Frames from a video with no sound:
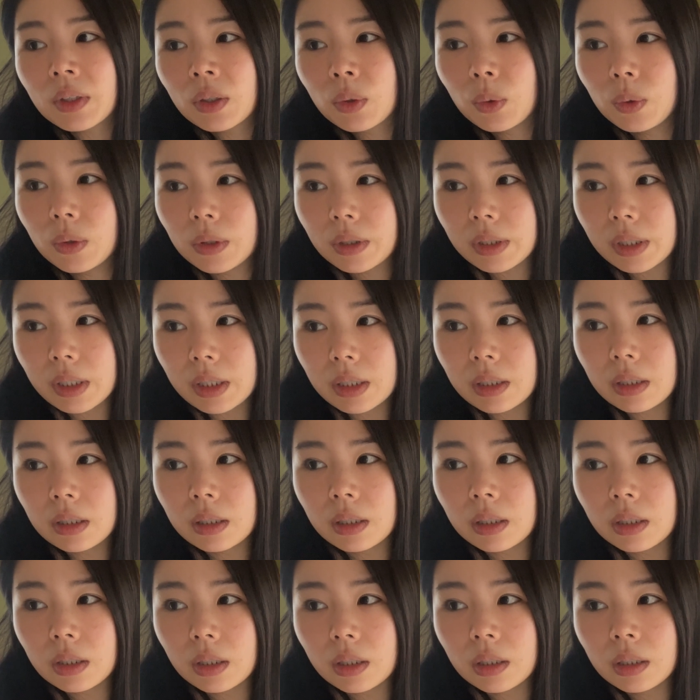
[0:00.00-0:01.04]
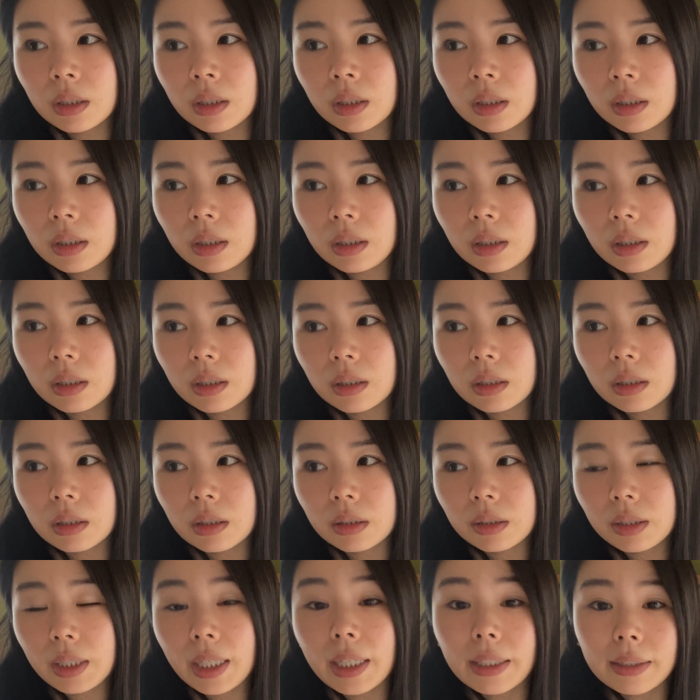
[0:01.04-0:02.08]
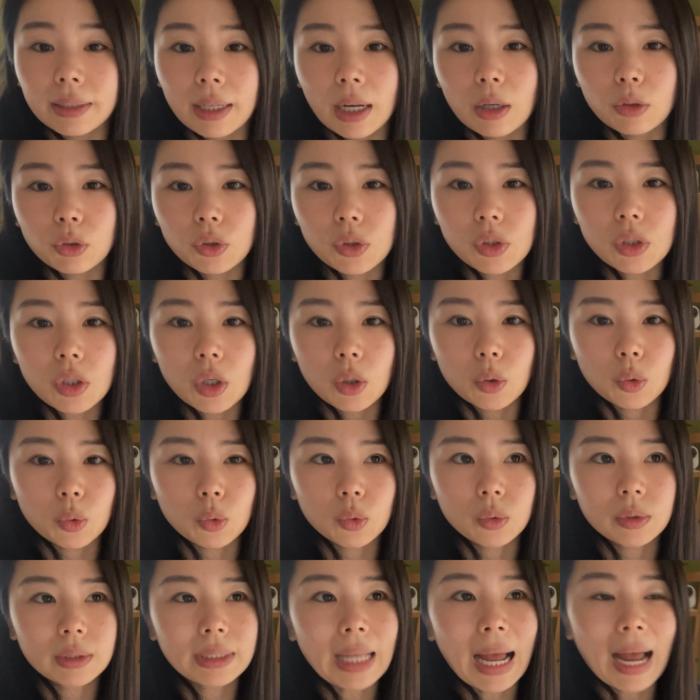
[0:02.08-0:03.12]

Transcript: 或者是你的电脑，就是那种